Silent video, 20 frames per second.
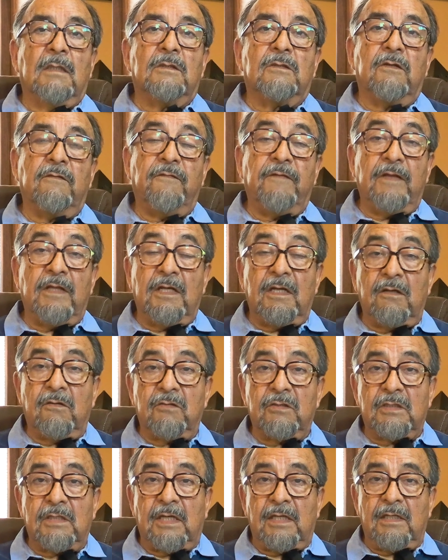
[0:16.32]
Soy
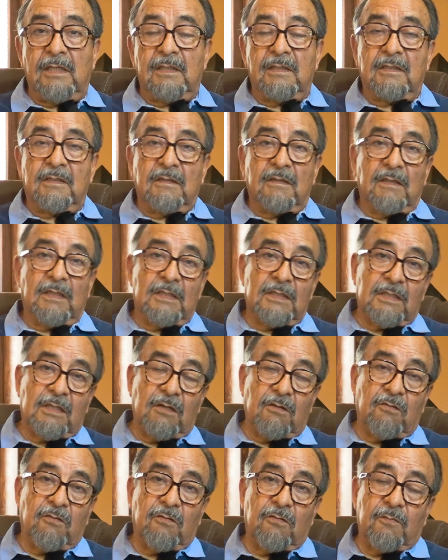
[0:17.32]
Federico Sayas. He
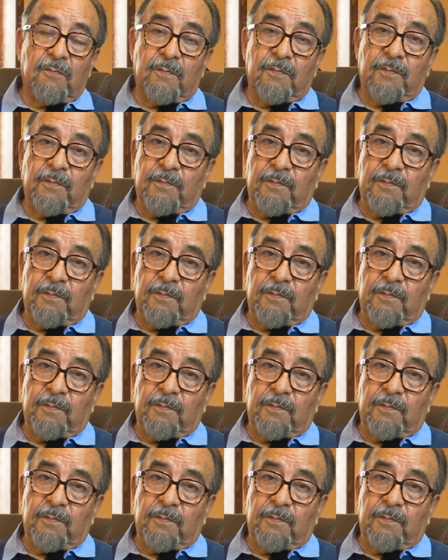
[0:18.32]
sido